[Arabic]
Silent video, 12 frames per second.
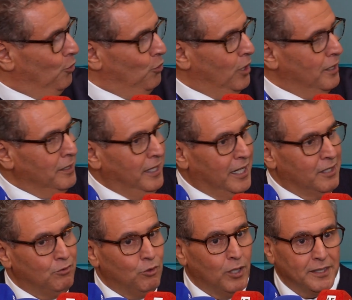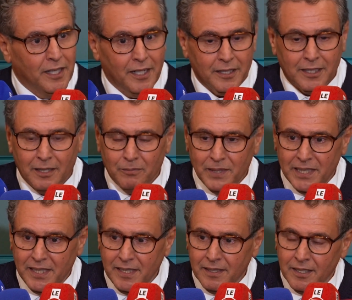هو يعرف هذا اكثر
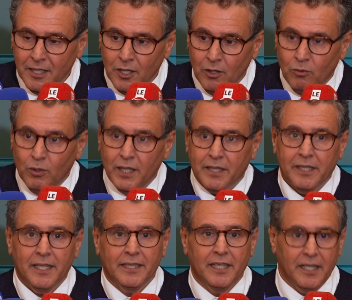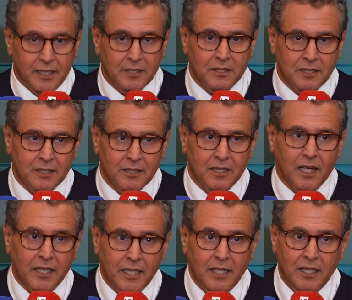مني ولكن هذا ارث
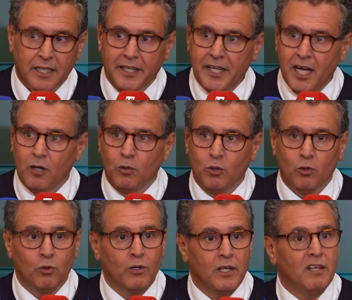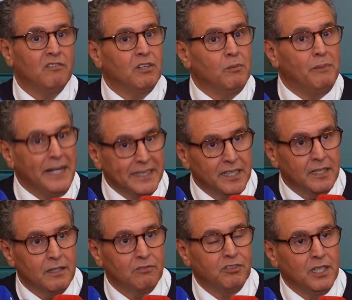ثقيل اللي كنحاولوا في بعض
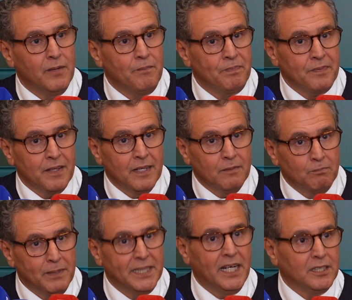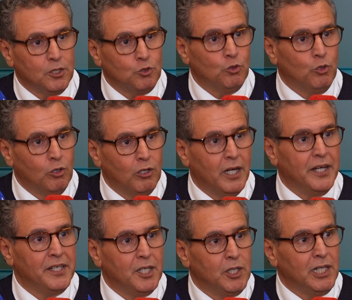في بضعه شهور
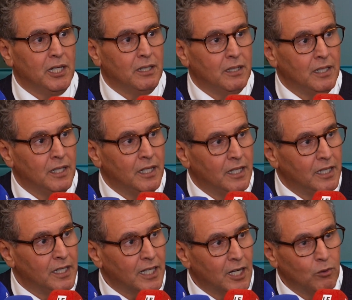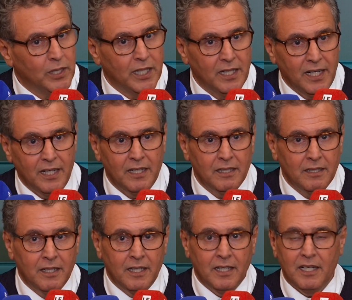اننا نلقاو ليه الحل
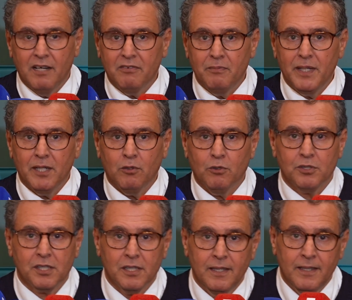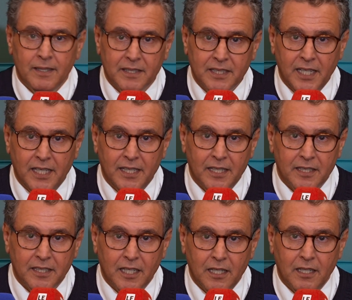لا فيما يخص التحليه
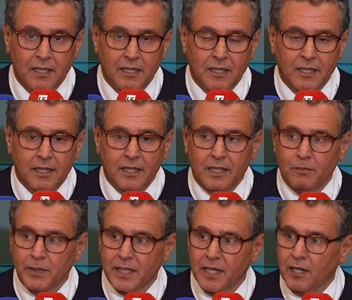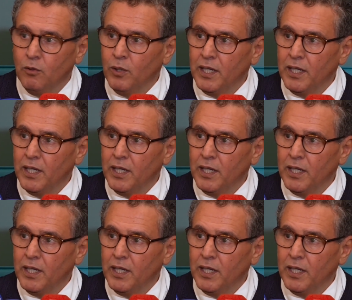ديال المياه